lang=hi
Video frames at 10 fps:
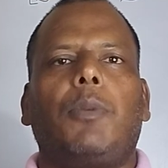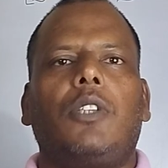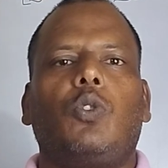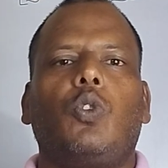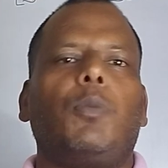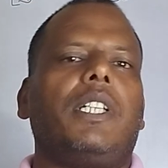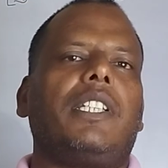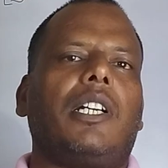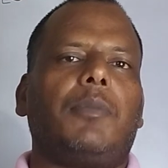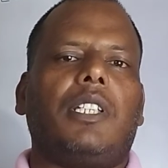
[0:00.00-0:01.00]
और मैं दो
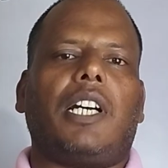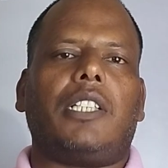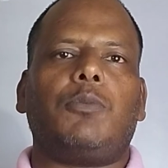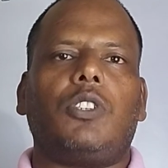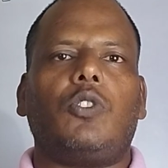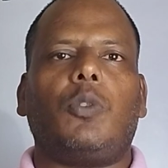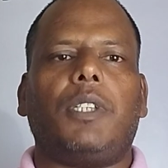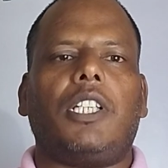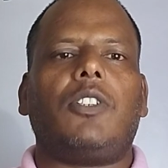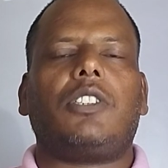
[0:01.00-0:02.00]
महीना में आज मुझे दो
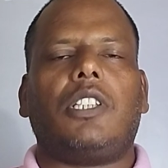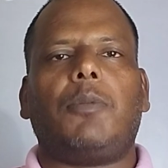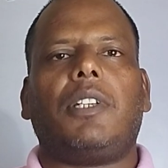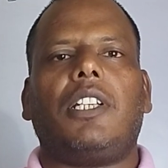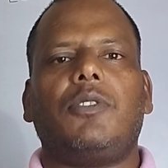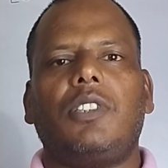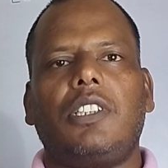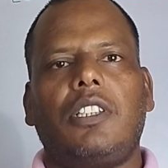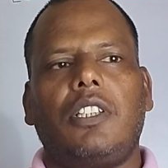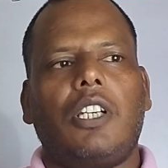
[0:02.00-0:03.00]
महीना का चैनल बनाए हुए
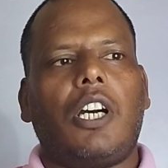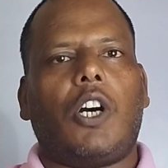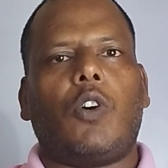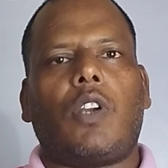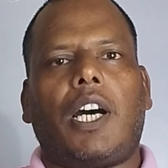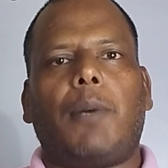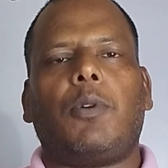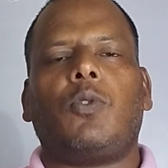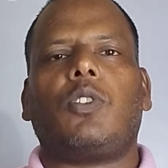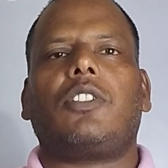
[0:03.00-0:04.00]
और आप
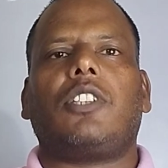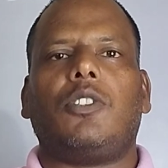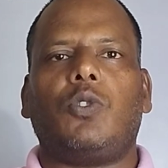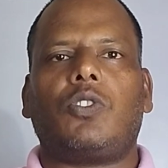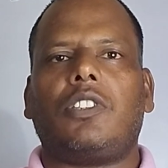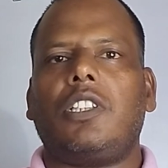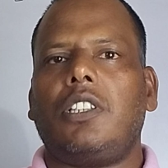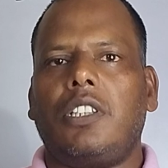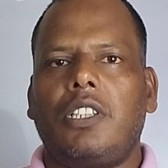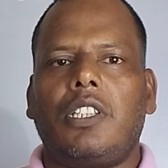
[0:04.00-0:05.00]
लोगों के सहयोग से
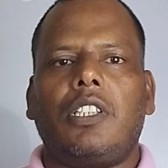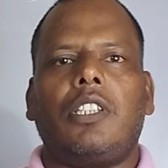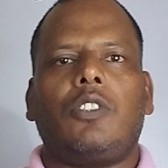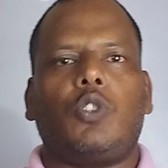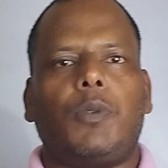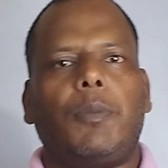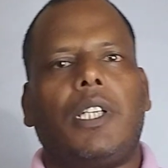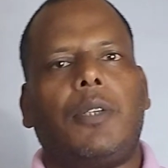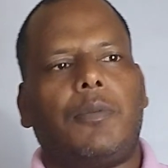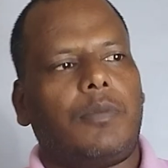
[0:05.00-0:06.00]
जो भी
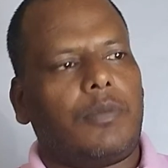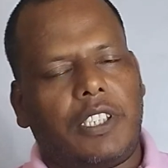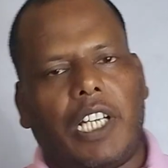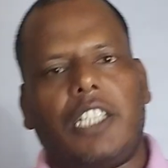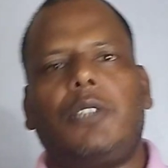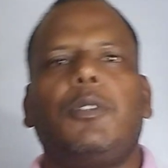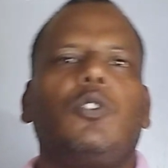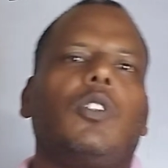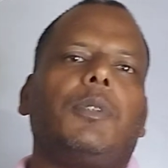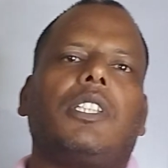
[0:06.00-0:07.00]
मैंने छियालीस
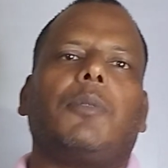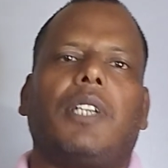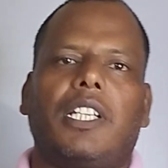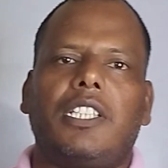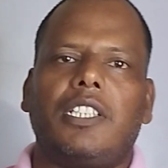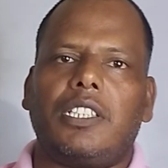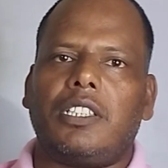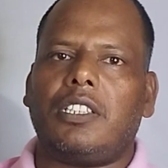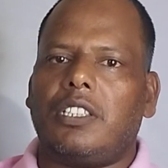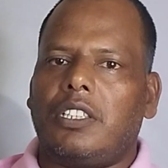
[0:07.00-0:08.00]
वीडियो अभी तक बनाई है
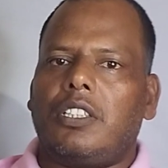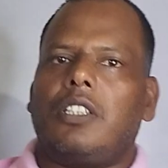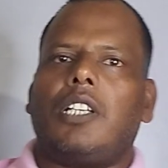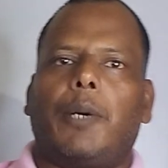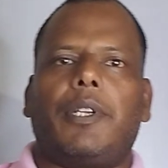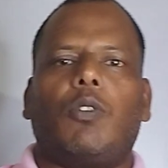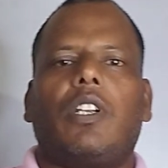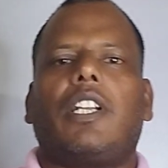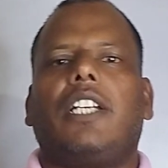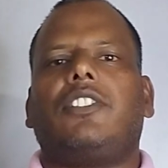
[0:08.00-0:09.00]
अब
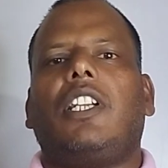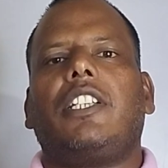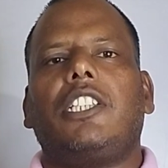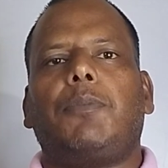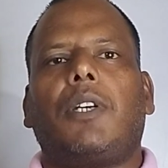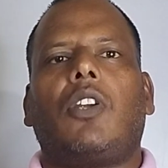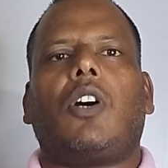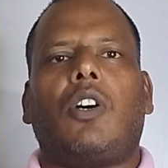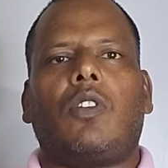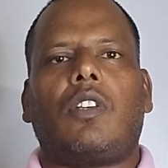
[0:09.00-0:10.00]
रेगुलर क्लास चलेगी इस पर
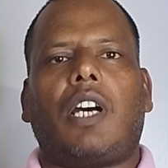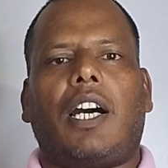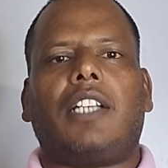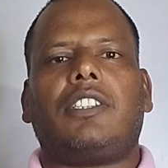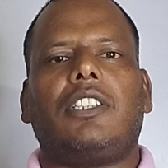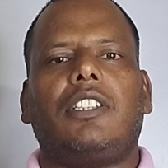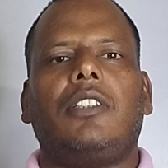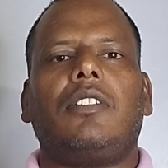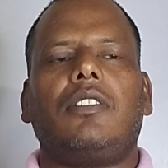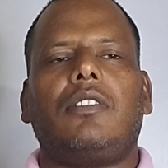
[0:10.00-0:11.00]
और आज के
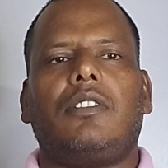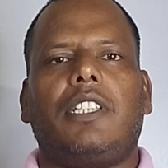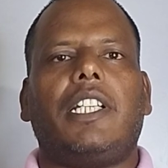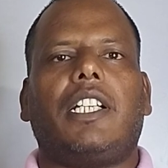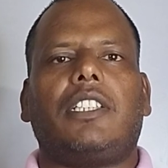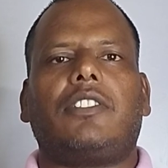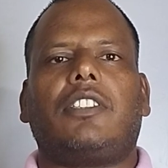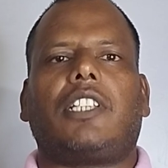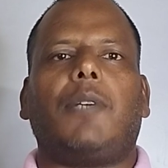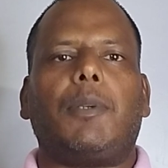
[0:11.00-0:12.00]
दिन एक हज़ार
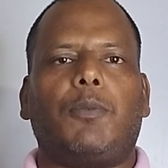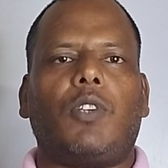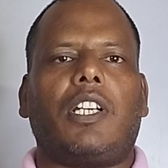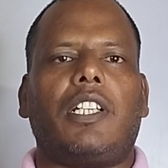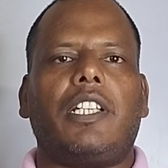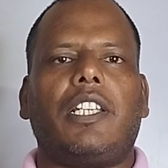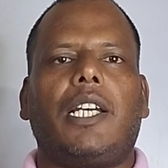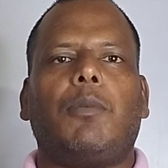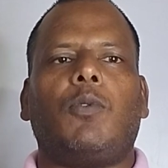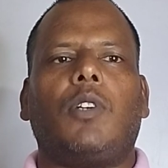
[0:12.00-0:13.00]
सब्सक्राइबर पूरा करने के लिए
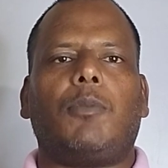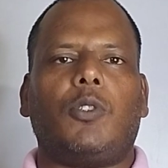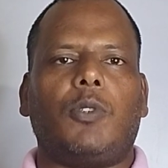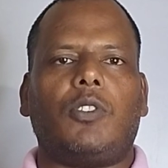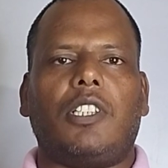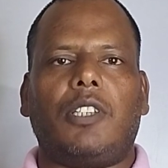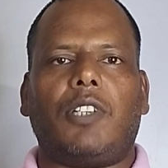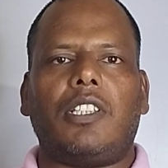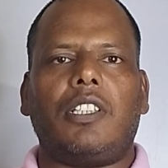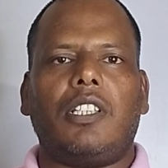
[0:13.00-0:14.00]
आप लोगों का बहुत बहुत
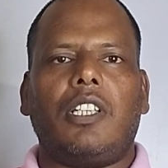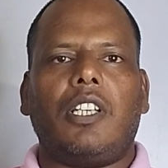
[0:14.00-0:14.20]
धन्यवाद